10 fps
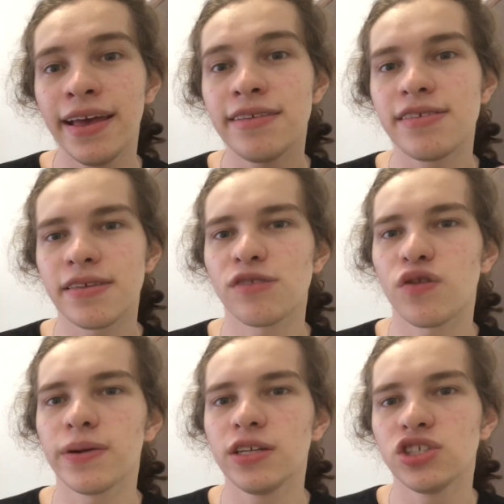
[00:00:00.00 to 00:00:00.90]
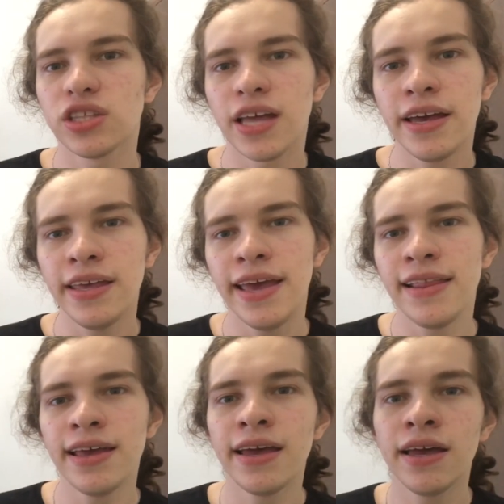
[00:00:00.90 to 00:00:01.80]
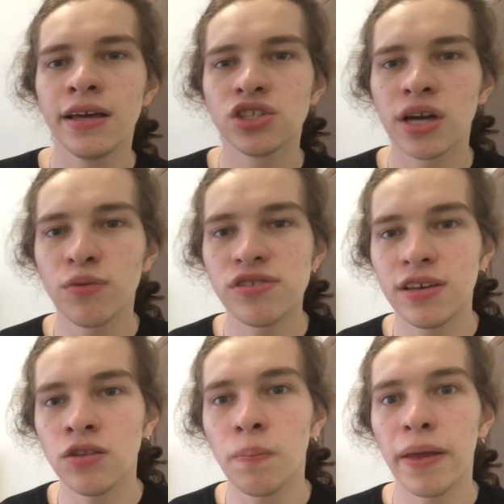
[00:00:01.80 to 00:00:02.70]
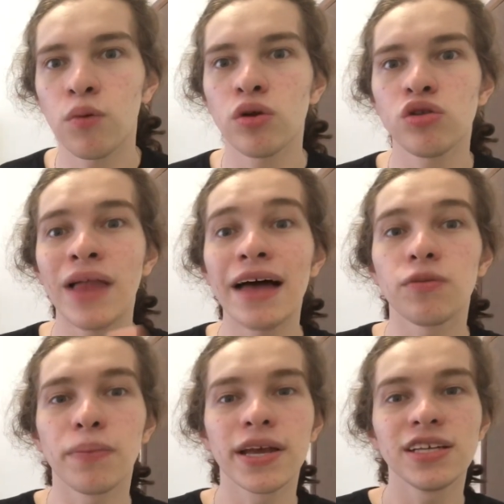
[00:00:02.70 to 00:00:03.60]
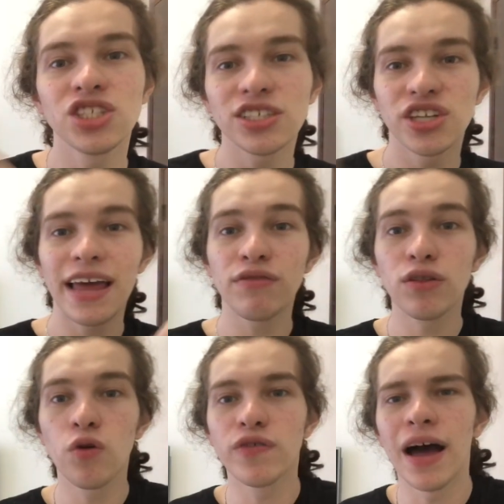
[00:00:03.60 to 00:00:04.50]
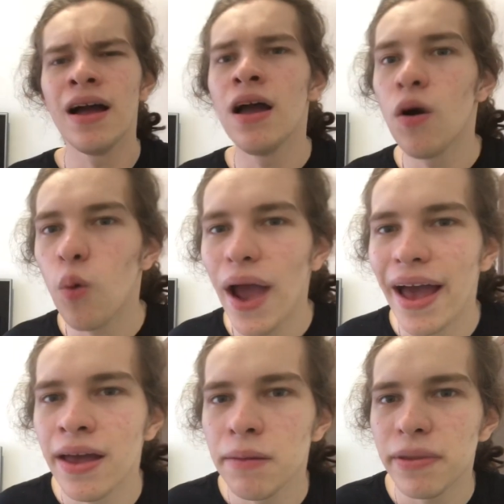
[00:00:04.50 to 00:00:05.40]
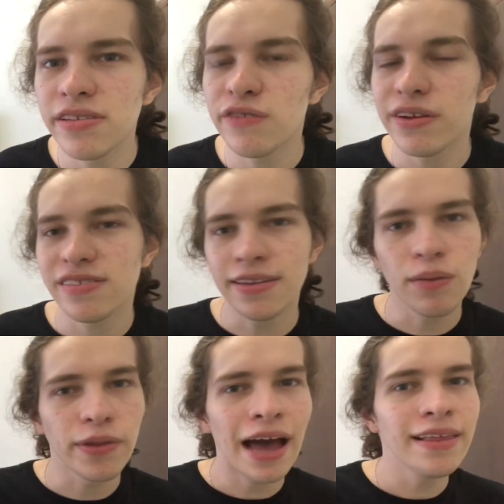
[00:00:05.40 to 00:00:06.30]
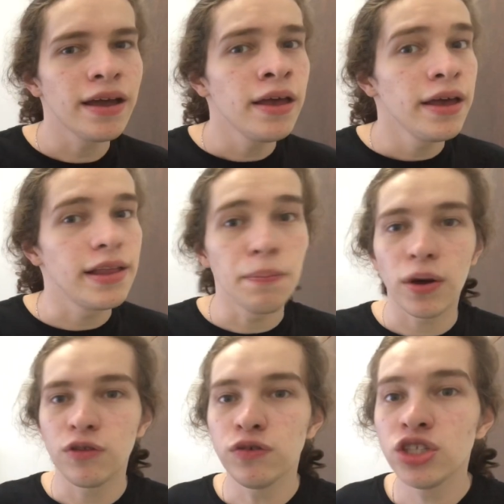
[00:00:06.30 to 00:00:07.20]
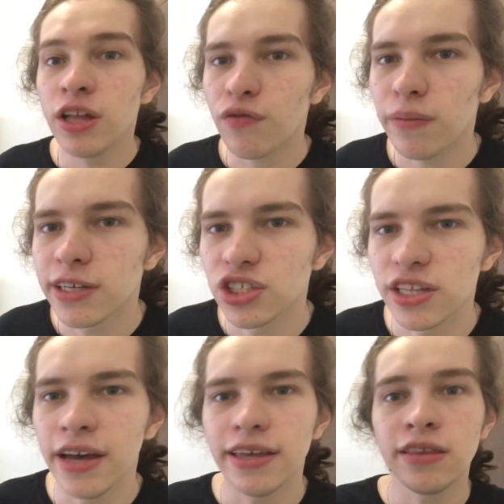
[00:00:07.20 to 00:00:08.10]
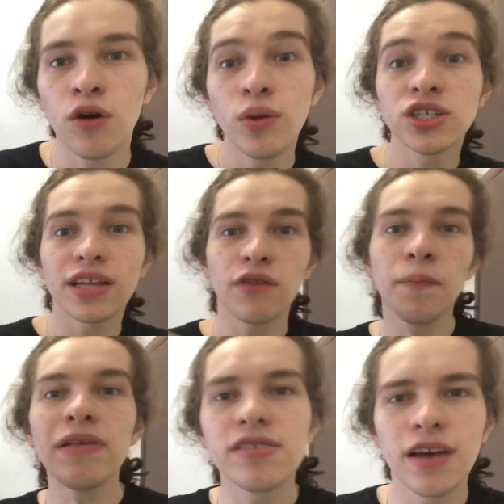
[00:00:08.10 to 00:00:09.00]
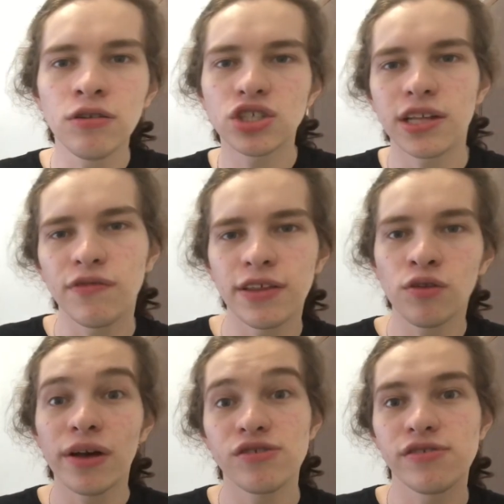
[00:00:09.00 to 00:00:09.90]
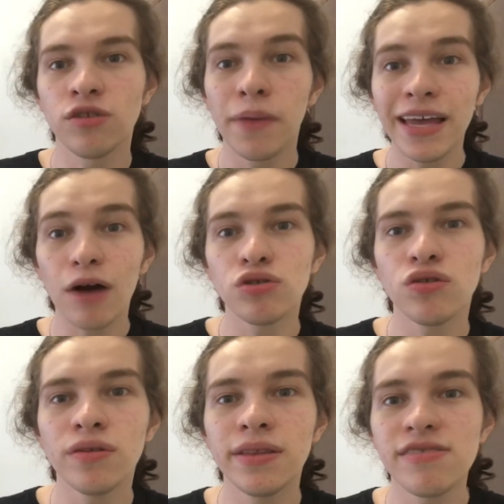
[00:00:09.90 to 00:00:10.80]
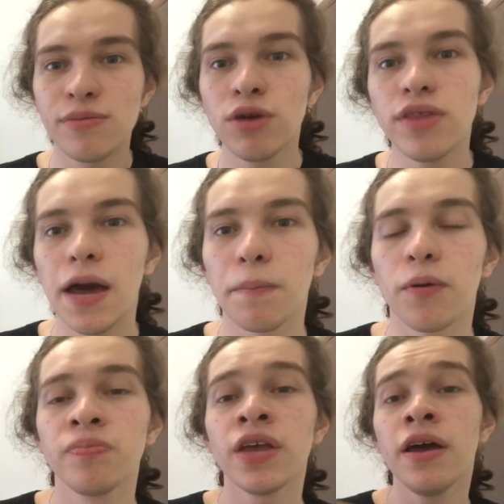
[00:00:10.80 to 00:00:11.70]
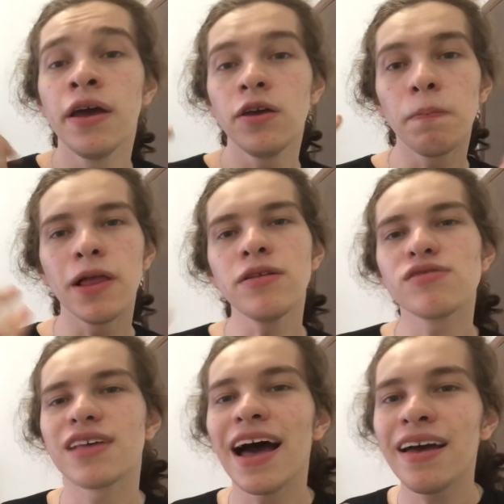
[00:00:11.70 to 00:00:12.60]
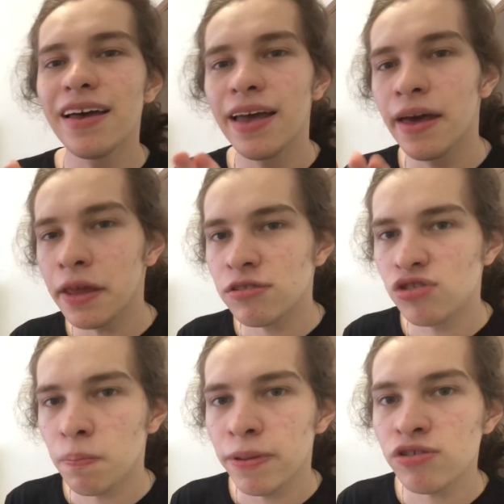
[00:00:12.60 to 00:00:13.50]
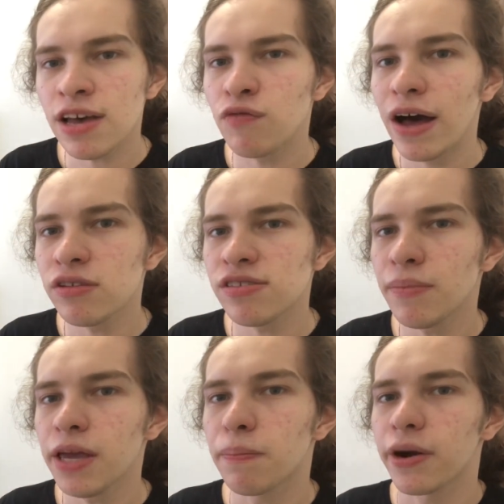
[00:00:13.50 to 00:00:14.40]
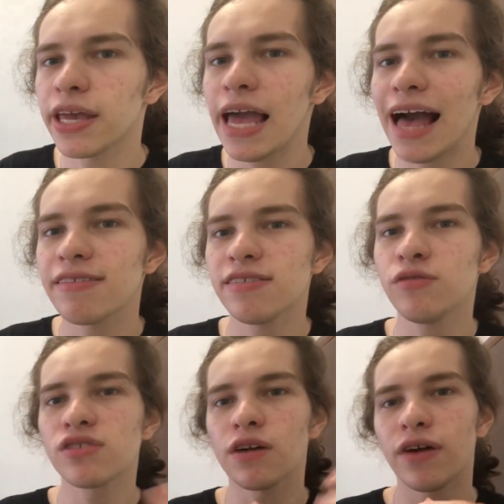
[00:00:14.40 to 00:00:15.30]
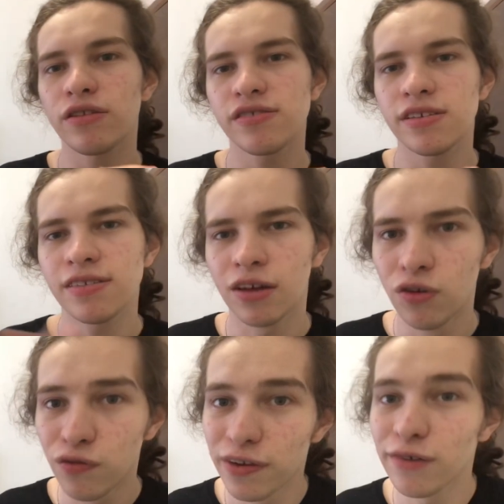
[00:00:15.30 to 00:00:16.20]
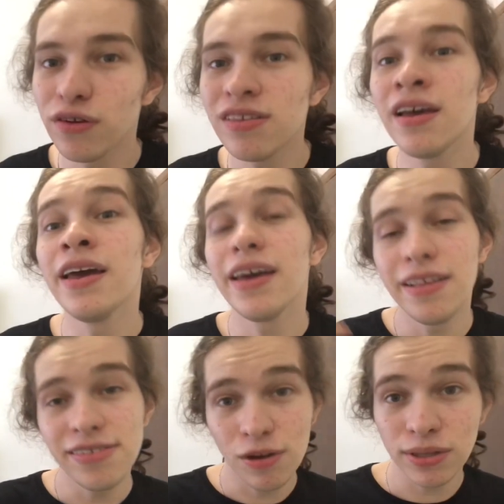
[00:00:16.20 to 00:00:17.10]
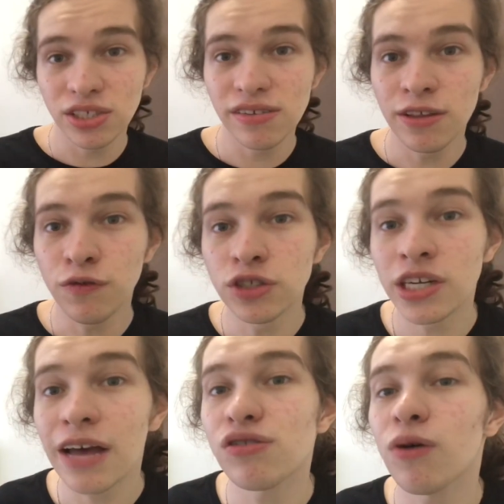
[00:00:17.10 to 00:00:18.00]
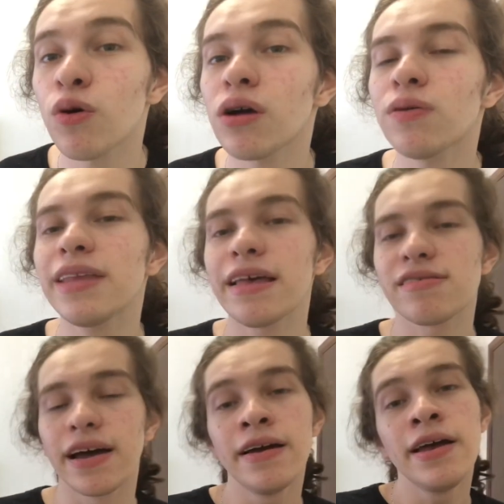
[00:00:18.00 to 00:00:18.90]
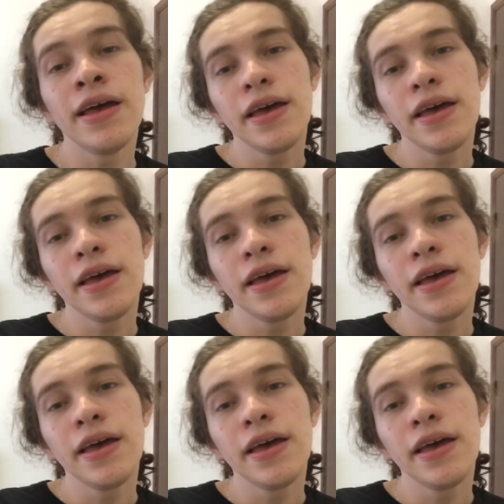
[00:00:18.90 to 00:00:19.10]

Ele se transformando em titã e ele, digamos, indo para o outro lado, porque ele já gerava dúvida. Ué, mas ele vai sair da muralha? Ele pode fugir na forma de titã? Então ele já estava pensando, já estava tendo um raciocínio bem alto nesse meio tempo. E o plano de usar era só pelos cavalos também, porque assim os cavalos estando vivos, eles têm uma chance de fugir caso algo aconteça.